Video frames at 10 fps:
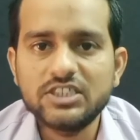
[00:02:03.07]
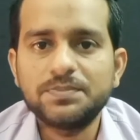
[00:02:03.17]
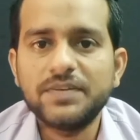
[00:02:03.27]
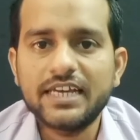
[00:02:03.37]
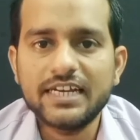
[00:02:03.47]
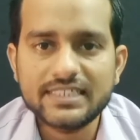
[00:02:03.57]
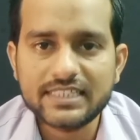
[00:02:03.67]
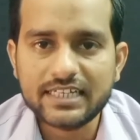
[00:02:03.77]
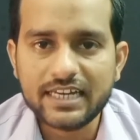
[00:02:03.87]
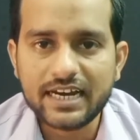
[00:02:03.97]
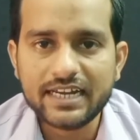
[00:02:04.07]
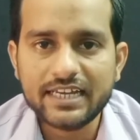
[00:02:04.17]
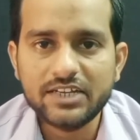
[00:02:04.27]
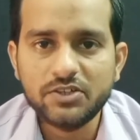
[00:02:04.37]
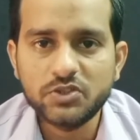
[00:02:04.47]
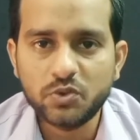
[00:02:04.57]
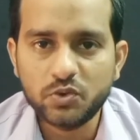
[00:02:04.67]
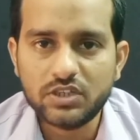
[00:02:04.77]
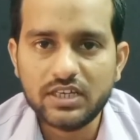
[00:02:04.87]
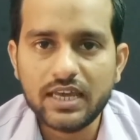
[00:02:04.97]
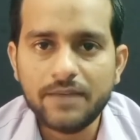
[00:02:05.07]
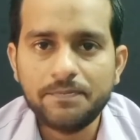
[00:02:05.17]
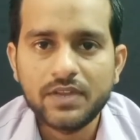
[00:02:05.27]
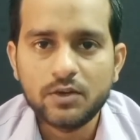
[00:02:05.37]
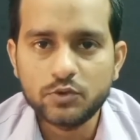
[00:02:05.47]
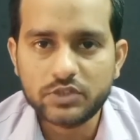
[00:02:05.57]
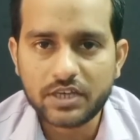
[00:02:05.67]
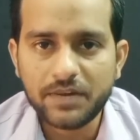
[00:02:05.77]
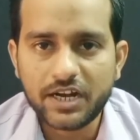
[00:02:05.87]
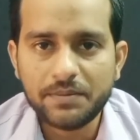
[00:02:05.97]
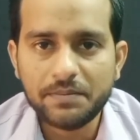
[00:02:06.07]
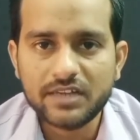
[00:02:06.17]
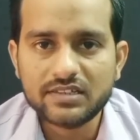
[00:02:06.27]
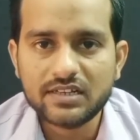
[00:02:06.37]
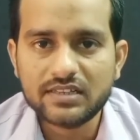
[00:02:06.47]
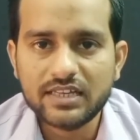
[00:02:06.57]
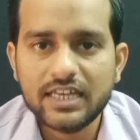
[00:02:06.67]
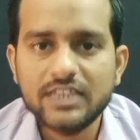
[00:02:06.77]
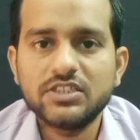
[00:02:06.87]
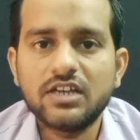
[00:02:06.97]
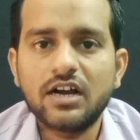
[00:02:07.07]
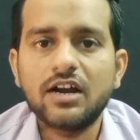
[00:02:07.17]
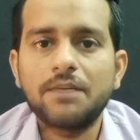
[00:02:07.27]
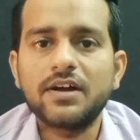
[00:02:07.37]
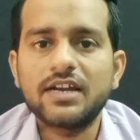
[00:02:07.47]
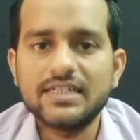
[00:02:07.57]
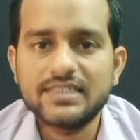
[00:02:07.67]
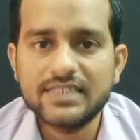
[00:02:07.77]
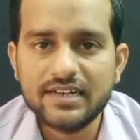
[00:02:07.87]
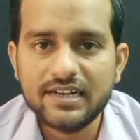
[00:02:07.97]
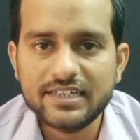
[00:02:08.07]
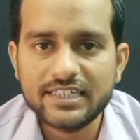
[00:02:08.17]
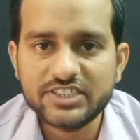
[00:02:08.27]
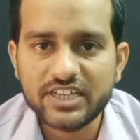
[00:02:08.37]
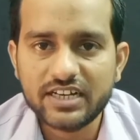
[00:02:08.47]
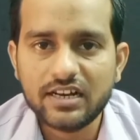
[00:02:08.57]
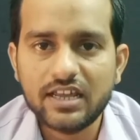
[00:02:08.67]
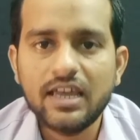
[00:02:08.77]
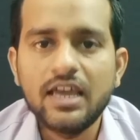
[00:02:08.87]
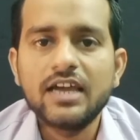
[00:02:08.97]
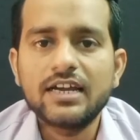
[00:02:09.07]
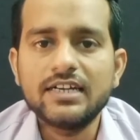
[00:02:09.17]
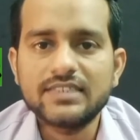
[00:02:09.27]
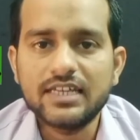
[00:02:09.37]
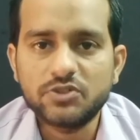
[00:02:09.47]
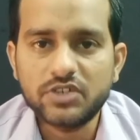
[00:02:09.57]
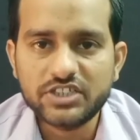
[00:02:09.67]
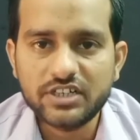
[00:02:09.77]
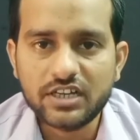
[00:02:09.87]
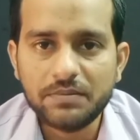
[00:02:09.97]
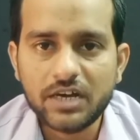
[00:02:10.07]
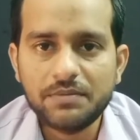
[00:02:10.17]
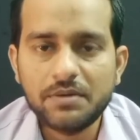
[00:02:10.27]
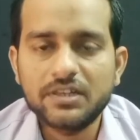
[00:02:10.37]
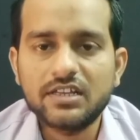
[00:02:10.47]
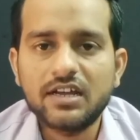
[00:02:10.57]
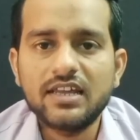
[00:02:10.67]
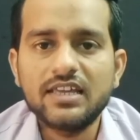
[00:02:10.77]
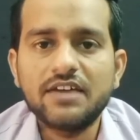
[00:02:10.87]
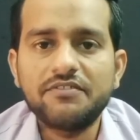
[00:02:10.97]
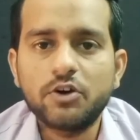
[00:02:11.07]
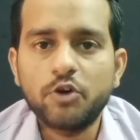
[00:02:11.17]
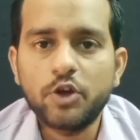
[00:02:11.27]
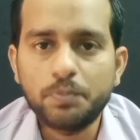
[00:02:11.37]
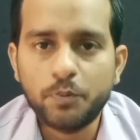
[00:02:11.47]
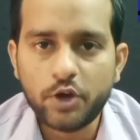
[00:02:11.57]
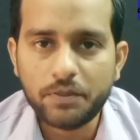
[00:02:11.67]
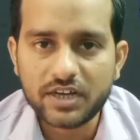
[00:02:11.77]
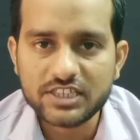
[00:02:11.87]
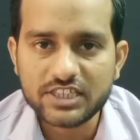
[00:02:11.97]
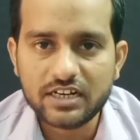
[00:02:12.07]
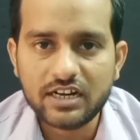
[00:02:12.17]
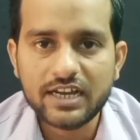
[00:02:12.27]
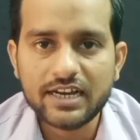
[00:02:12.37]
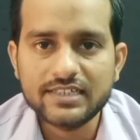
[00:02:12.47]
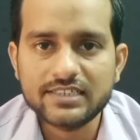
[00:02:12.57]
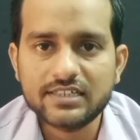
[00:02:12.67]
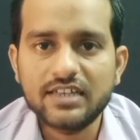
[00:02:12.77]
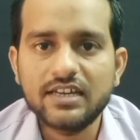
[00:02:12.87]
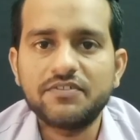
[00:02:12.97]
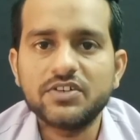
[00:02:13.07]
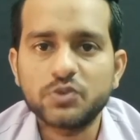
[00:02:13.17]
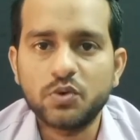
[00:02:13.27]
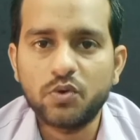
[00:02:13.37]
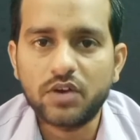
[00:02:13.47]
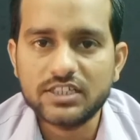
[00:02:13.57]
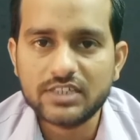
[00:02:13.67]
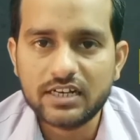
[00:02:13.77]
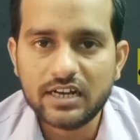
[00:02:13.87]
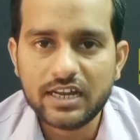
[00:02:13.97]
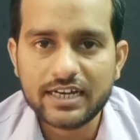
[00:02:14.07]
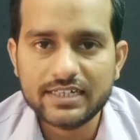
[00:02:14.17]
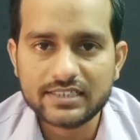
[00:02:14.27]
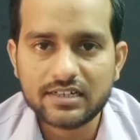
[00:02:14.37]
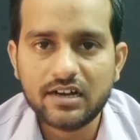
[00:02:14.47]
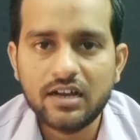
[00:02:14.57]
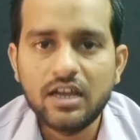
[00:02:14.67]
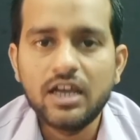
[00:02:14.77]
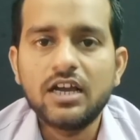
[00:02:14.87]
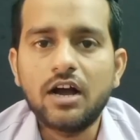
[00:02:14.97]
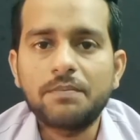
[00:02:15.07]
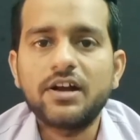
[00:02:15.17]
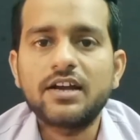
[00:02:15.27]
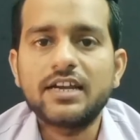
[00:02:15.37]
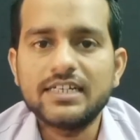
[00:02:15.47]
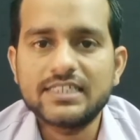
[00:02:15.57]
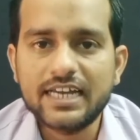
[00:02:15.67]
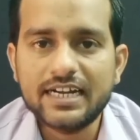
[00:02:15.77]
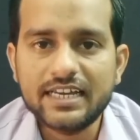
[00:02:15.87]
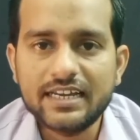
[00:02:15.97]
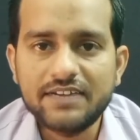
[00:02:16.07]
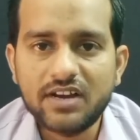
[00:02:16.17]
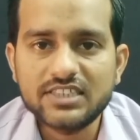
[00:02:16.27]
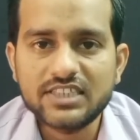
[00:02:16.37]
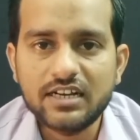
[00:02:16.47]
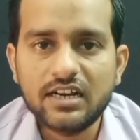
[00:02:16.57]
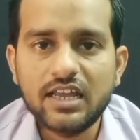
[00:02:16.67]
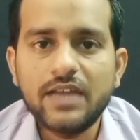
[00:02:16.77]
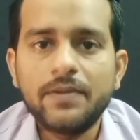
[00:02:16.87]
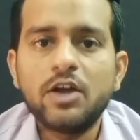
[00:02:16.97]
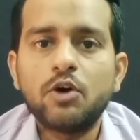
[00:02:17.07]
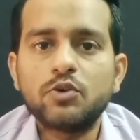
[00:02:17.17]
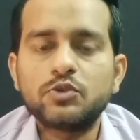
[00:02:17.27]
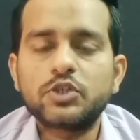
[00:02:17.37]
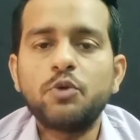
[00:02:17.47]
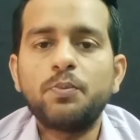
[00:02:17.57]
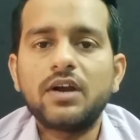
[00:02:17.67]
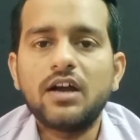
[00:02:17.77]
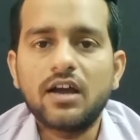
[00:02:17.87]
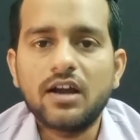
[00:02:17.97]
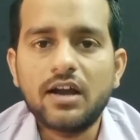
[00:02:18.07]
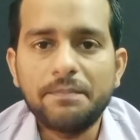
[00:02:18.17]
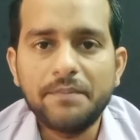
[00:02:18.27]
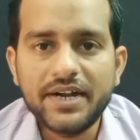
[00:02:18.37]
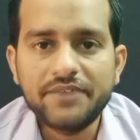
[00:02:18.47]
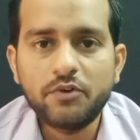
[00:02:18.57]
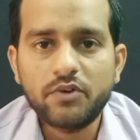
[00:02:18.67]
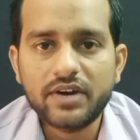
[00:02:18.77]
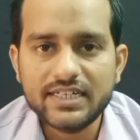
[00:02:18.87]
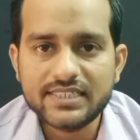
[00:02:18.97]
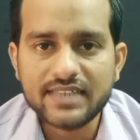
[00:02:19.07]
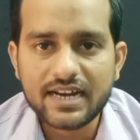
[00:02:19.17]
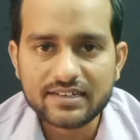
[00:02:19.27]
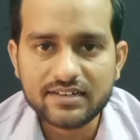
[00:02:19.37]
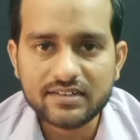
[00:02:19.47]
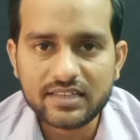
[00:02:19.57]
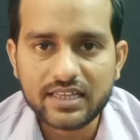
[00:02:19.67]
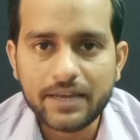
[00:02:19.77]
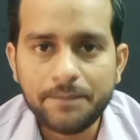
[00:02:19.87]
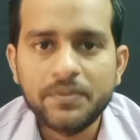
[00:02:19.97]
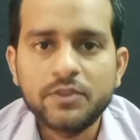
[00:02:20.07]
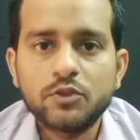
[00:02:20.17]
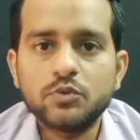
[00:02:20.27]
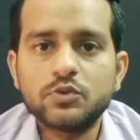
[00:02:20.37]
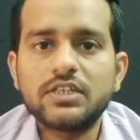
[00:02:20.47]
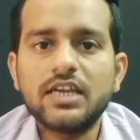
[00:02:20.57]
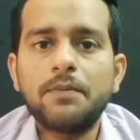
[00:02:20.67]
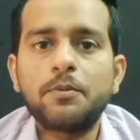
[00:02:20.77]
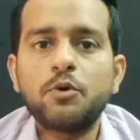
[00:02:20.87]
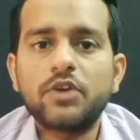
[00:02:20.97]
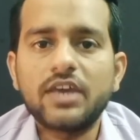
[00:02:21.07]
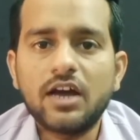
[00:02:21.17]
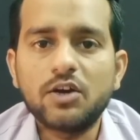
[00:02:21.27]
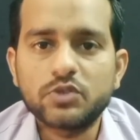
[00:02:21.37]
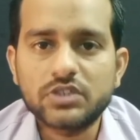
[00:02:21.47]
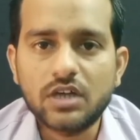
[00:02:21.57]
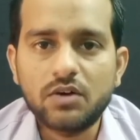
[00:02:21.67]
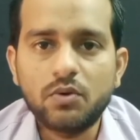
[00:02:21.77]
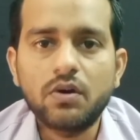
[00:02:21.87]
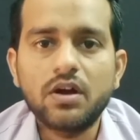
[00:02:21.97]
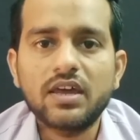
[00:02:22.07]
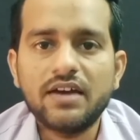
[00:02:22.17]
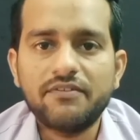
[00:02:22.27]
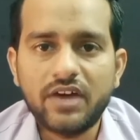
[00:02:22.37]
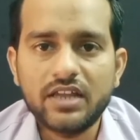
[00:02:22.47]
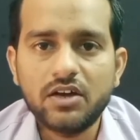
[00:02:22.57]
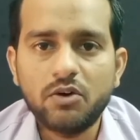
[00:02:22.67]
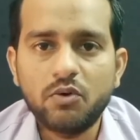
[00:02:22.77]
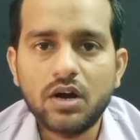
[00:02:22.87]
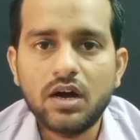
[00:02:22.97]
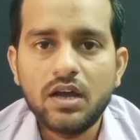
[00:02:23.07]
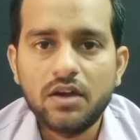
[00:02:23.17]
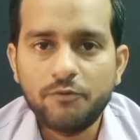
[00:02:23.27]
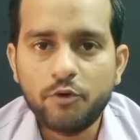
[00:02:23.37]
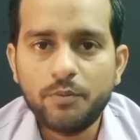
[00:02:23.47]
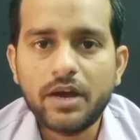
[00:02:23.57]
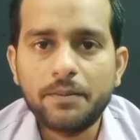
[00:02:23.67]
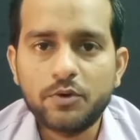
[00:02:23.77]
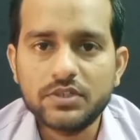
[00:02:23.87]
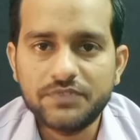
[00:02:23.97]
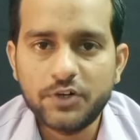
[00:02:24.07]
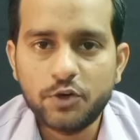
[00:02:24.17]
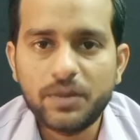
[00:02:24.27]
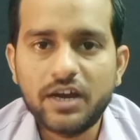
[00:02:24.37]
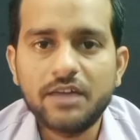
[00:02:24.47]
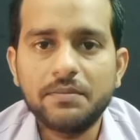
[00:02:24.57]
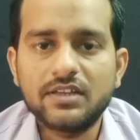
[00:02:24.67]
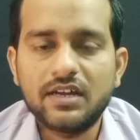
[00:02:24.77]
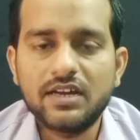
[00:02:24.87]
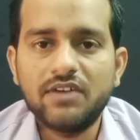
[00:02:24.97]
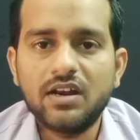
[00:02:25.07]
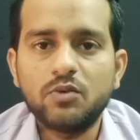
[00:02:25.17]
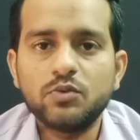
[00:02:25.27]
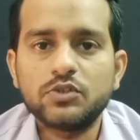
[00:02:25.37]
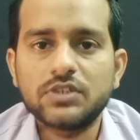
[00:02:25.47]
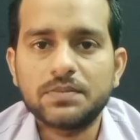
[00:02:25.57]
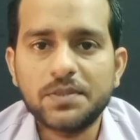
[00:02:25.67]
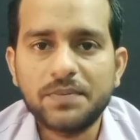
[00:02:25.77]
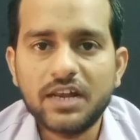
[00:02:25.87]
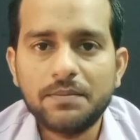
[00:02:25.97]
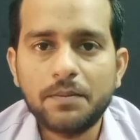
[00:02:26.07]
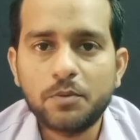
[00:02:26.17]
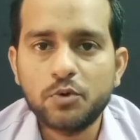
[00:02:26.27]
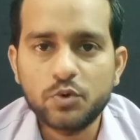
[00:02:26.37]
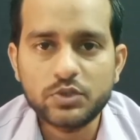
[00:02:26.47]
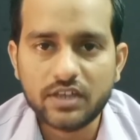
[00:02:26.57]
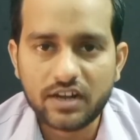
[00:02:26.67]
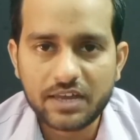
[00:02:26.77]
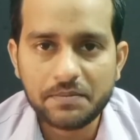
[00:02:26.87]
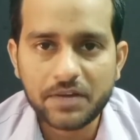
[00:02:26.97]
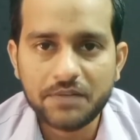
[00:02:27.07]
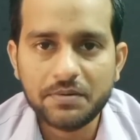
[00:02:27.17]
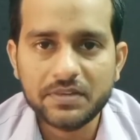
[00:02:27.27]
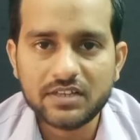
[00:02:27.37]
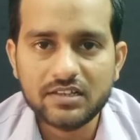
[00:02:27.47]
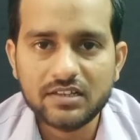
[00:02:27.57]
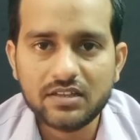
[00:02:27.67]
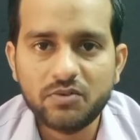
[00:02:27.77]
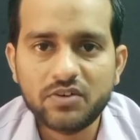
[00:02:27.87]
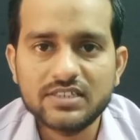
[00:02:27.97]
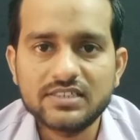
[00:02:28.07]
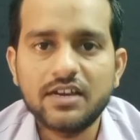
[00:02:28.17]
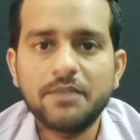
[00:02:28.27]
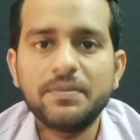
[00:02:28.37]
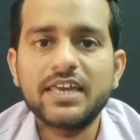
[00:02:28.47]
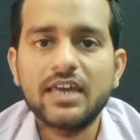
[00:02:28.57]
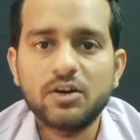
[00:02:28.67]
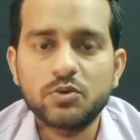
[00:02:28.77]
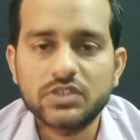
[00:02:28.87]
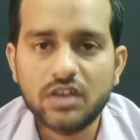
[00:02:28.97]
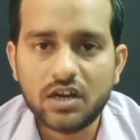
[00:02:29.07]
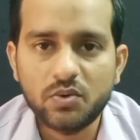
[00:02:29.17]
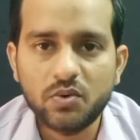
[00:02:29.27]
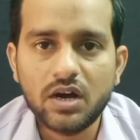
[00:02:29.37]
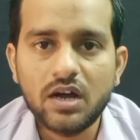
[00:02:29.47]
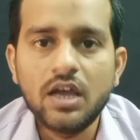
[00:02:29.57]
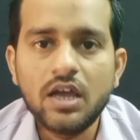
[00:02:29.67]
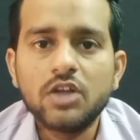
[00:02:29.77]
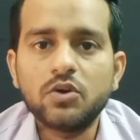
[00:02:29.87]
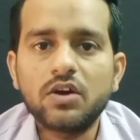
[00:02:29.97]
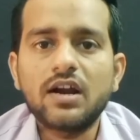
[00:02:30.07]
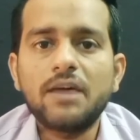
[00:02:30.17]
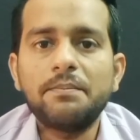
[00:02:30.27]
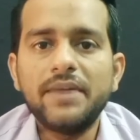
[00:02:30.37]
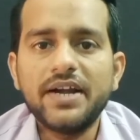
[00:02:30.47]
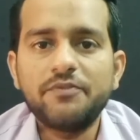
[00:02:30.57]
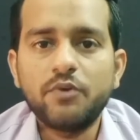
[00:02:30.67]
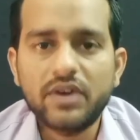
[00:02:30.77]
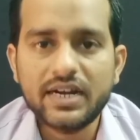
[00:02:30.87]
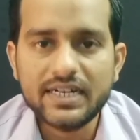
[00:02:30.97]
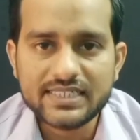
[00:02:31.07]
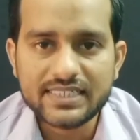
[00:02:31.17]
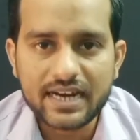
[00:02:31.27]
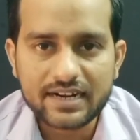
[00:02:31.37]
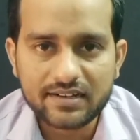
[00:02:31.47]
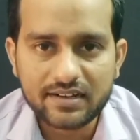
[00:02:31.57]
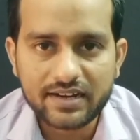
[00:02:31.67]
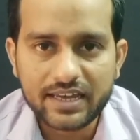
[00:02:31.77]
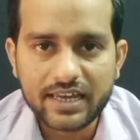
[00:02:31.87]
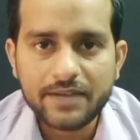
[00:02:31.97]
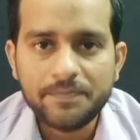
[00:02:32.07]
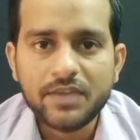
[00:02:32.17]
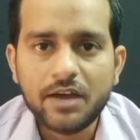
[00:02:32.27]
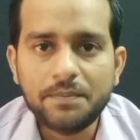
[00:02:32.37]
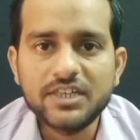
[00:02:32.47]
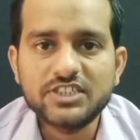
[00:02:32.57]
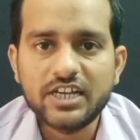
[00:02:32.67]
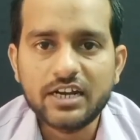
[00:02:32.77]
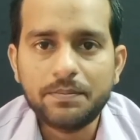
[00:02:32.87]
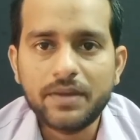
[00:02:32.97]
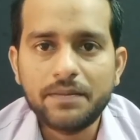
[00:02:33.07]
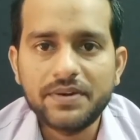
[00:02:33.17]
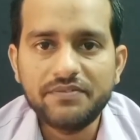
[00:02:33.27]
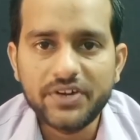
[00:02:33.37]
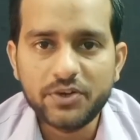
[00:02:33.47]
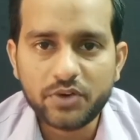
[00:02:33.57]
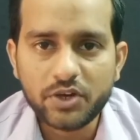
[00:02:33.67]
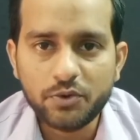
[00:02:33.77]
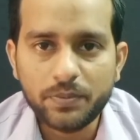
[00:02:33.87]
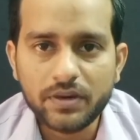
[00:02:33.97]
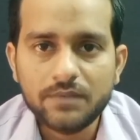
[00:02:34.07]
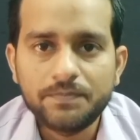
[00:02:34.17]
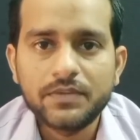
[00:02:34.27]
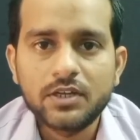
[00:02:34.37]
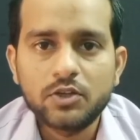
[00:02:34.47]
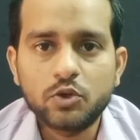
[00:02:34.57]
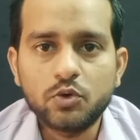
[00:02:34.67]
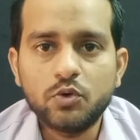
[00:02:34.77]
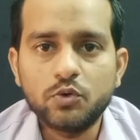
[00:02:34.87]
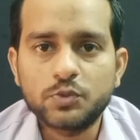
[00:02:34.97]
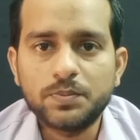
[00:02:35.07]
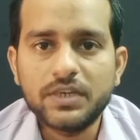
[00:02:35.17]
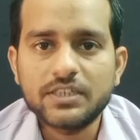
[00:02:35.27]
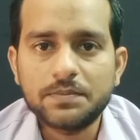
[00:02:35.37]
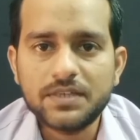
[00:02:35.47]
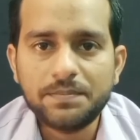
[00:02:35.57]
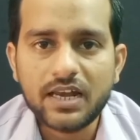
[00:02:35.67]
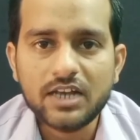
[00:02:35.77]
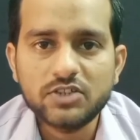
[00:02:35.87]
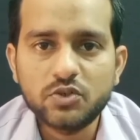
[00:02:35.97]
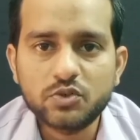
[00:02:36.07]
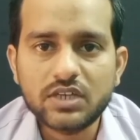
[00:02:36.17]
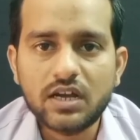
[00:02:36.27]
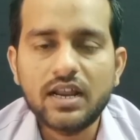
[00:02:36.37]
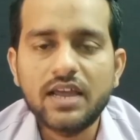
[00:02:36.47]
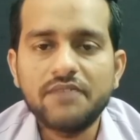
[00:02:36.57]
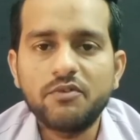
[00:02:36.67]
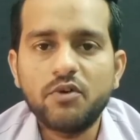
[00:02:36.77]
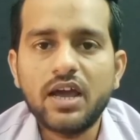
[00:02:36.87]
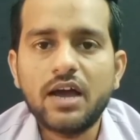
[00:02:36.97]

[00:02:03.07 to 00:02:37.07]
जिसमें किड्स की कैटेगरी जो होती है उसके बारे में बात करते हैं अगर आपका किड्स से रिलेटेड चैनल है किड्स एजुकेशन के बारे में बता रहे हैं या फिर कोई पोएम का चैनल है किड्स का या फिर सॉन्ग का चैनल है किड्स का आपका किड्स कैटेगरी वाला चैनल है और उसके ऊपर अगर आप मेड फॉर किड्स सेलेक्ट करते हैं तो उससे आपको क्या नुकसान होगा क्या फ़ायदा होगा वो मैं आपको इस वीडियो में आगे बताने वाला हूं तो सबसे पहले मैं आपको नुकसान के बारे में बता देता हूं कि इससे हमें क्या नुकसान होगा तो अगर आप मेड फॉर किड्स सेलेक्ट करेंगे अपने चैनल पे अपनी वीडियो के ऊपर तो उसमें सबसे पहला जो नुकसान है वो है